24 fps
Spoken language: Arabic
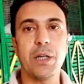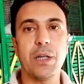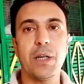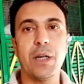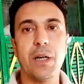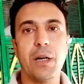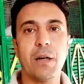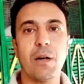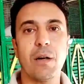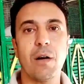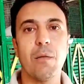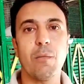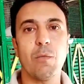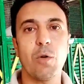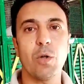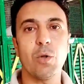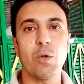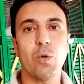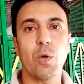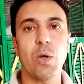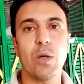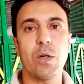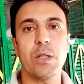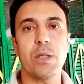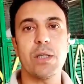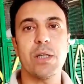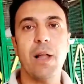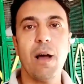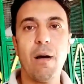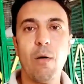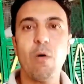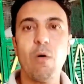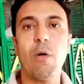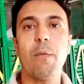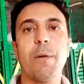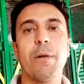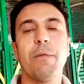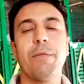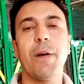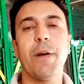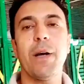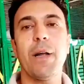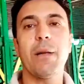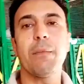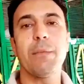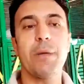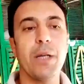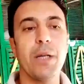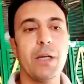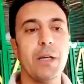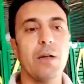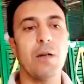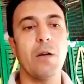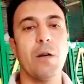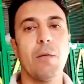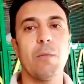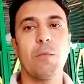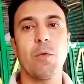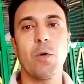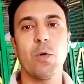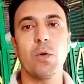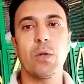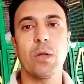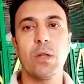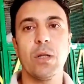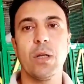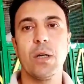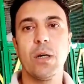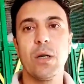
ينقل لك امراض وخلاص لا هو بالفعل بينقل امراض